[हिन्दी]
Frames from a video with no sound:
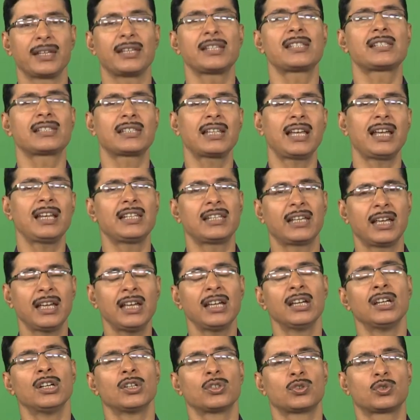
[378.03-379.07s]
इसके
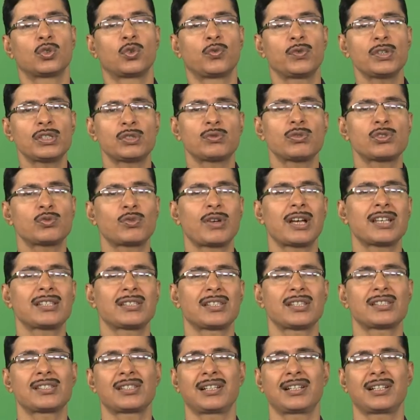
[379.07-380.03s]
लिए जो विश्व स्वास्थ्य